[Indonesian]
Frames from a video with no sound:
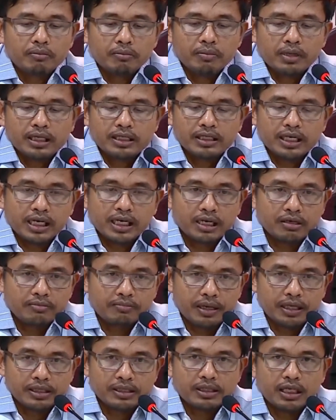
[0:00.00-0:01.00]

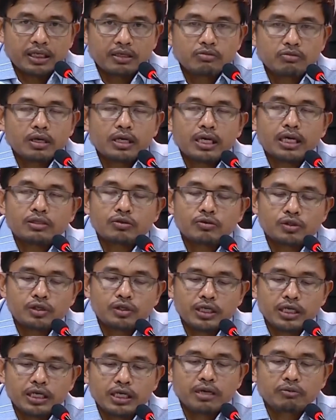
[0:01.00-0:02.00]
Berdasarkan pasal
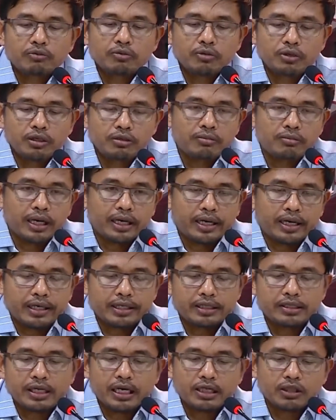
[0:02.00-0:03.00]
235
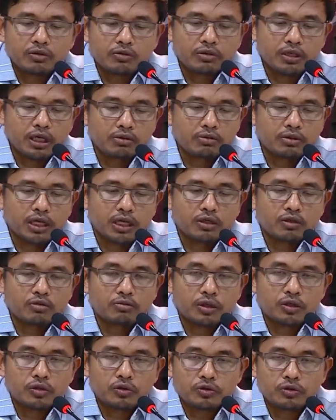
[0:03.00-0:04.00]
ayat 1 Undang-Undang
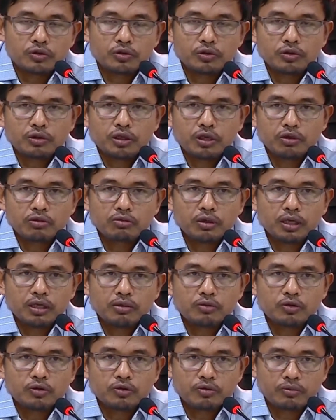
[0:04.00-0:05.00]
Nomor 7 tahun
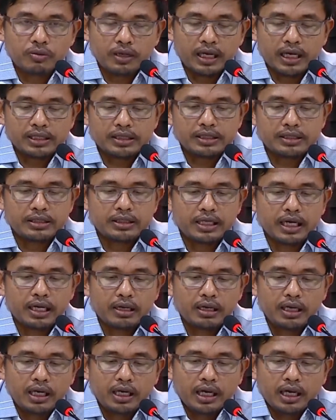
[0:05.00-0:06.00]
2017
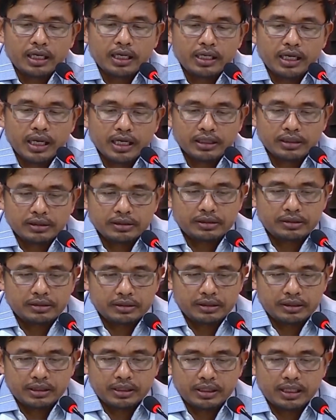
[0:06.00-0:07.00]
dan
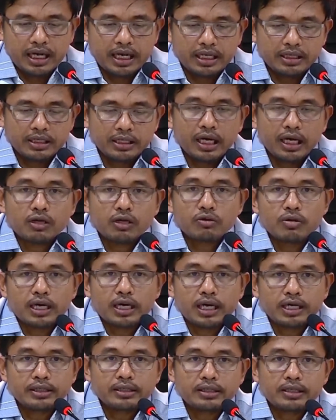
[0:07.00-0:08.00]
telah
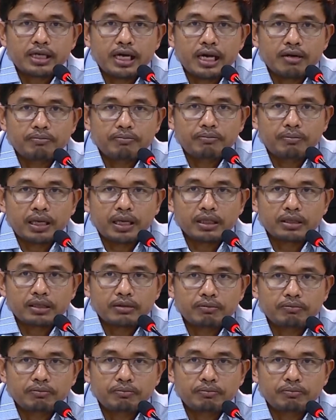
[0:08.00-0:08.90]
dilakukan rapat